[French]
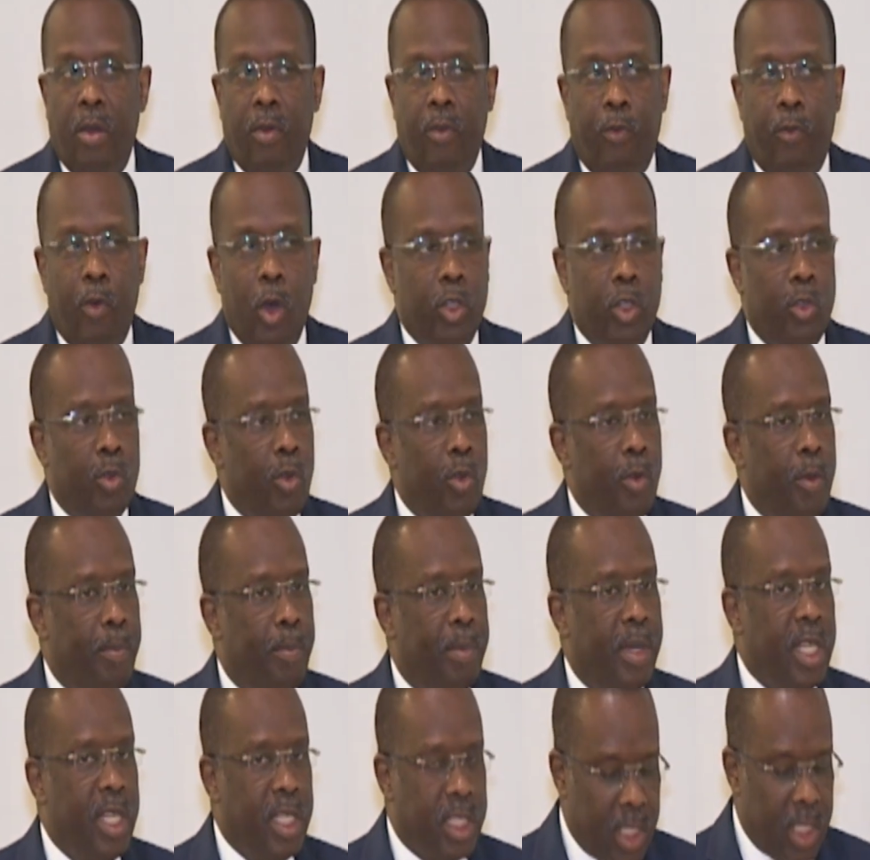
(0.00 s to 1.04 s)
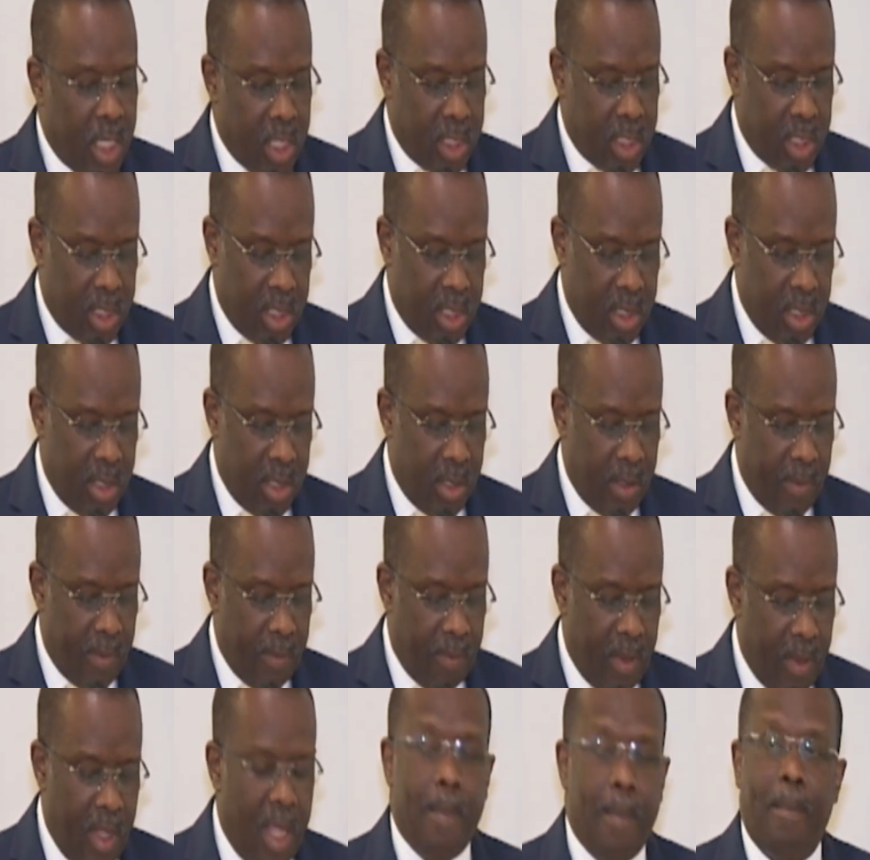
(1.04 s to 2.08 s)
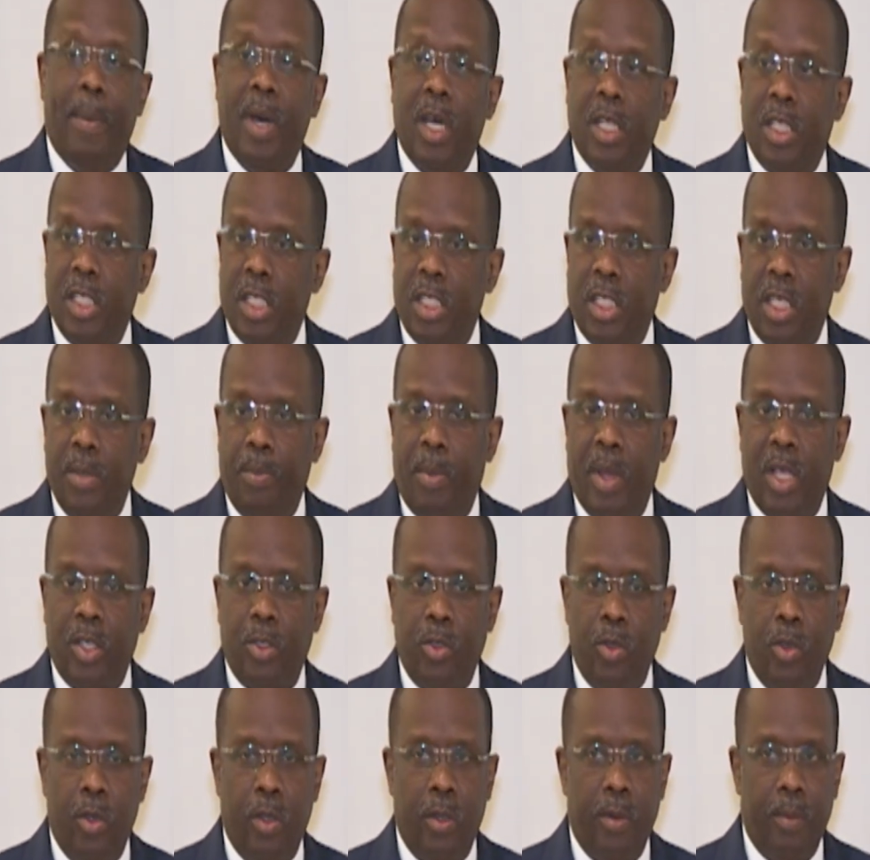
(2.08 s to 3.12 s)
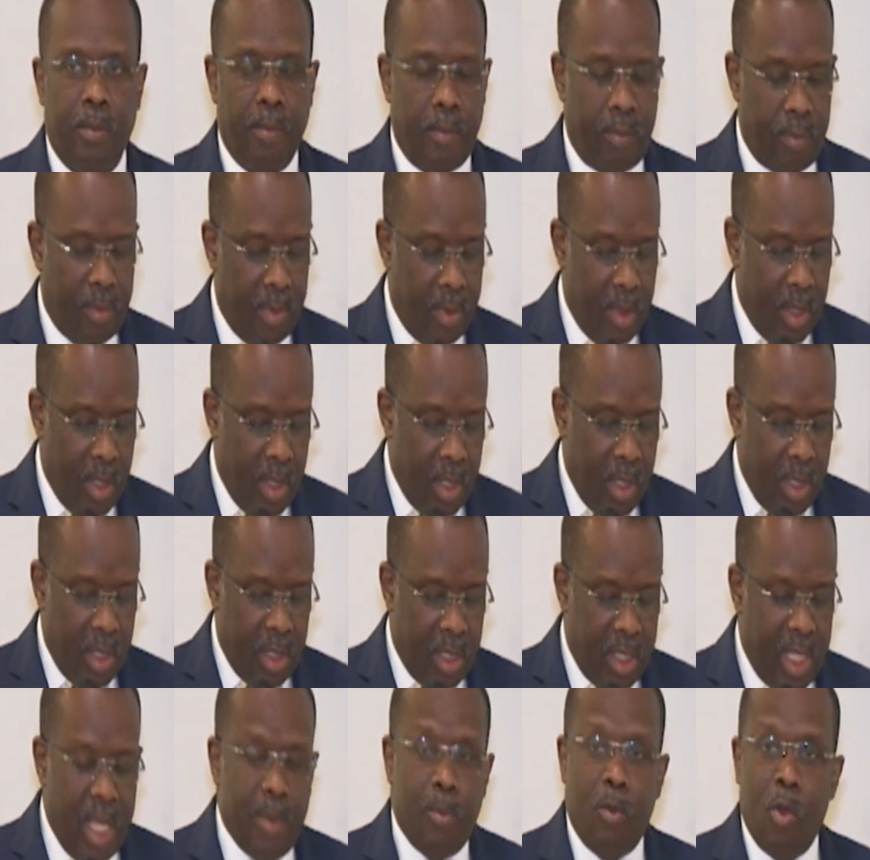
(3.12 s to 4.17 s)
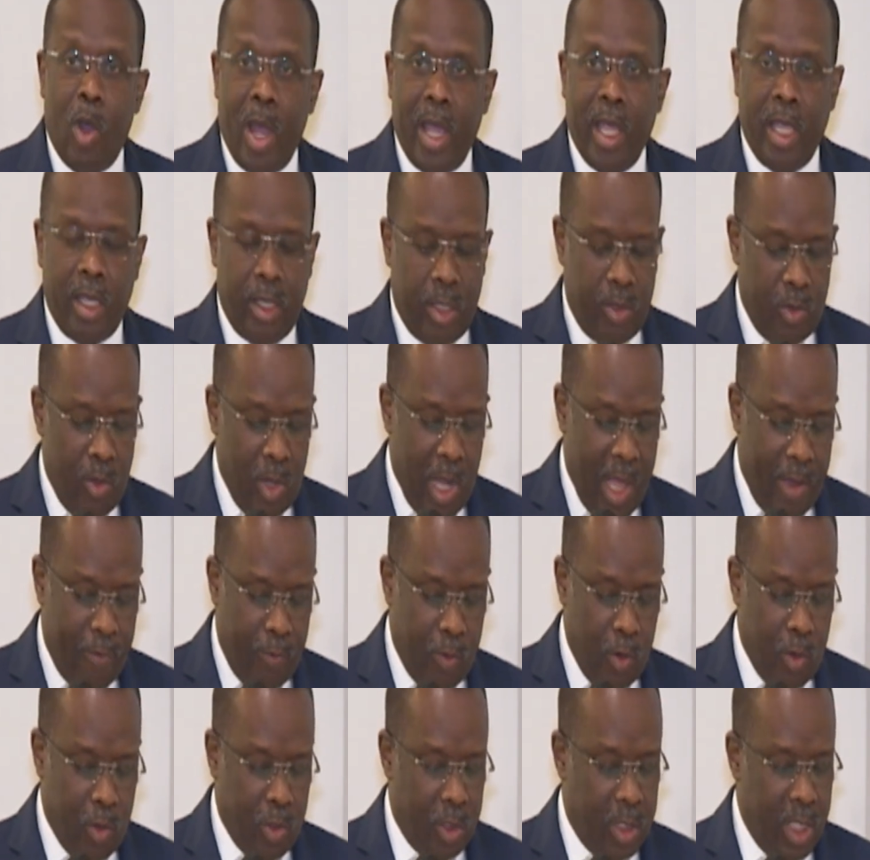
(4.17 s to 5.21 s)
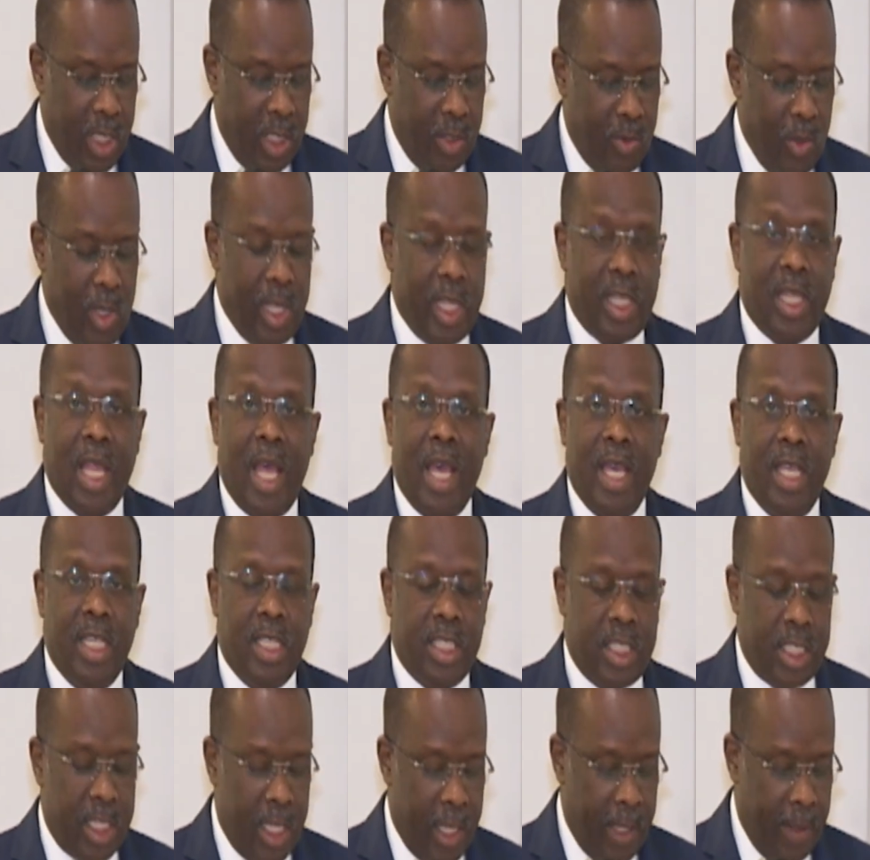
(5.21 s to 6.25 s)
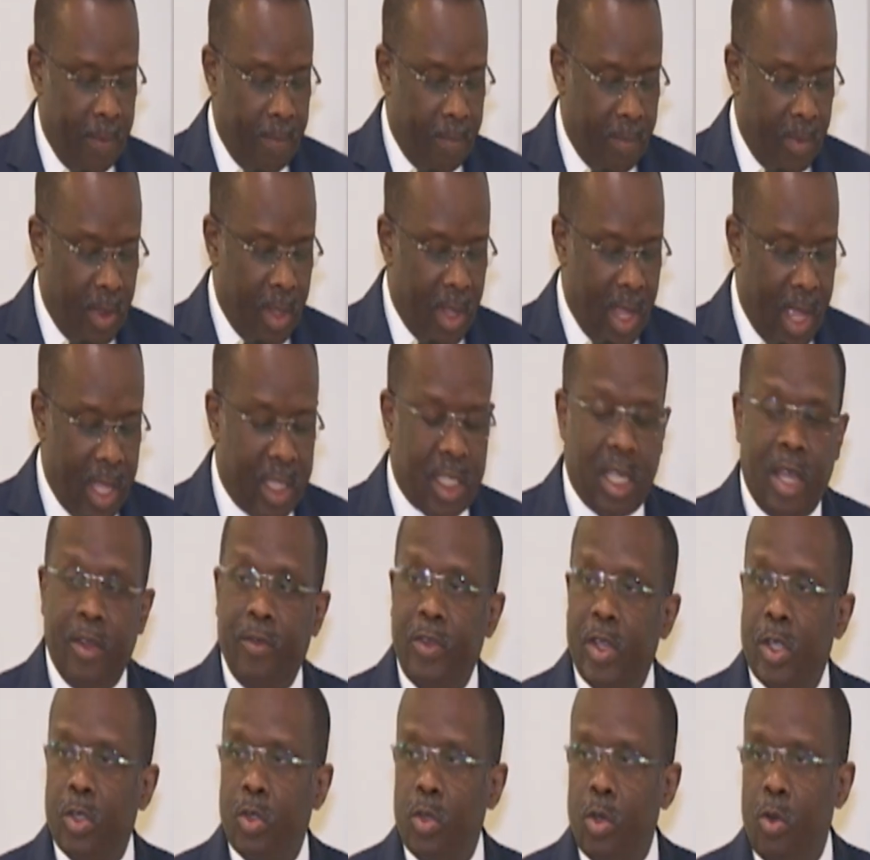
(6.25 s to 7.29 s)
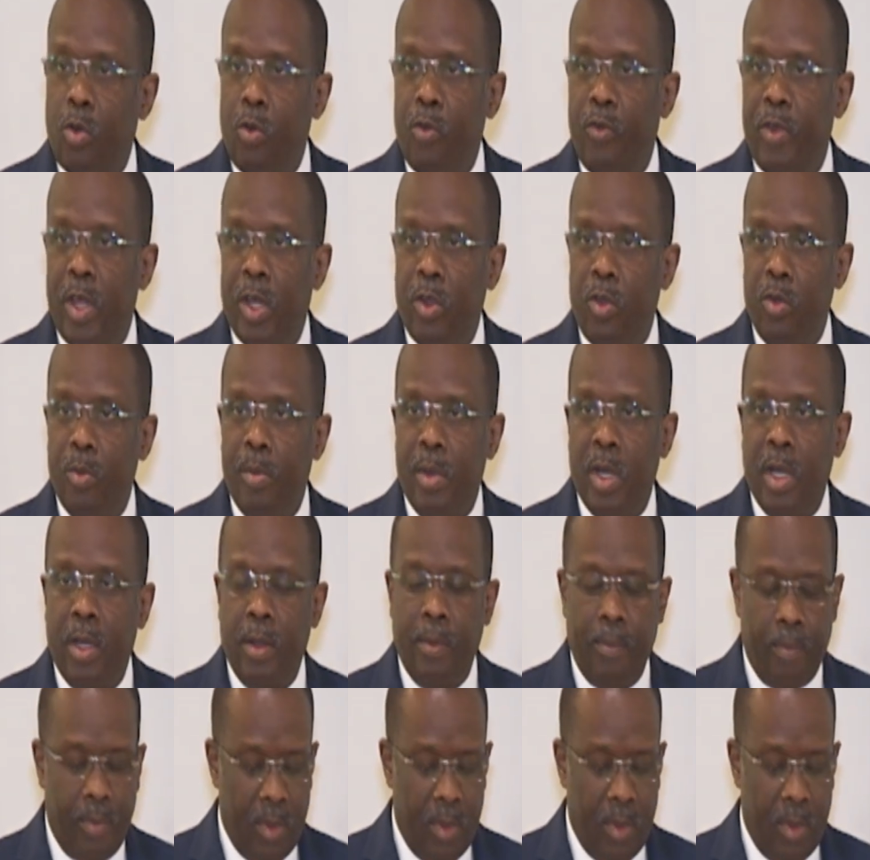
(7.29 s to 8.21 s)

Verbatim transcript: Votre présence et participation témoignent de la volonté de l'État haïtien, à travers son gouvernement,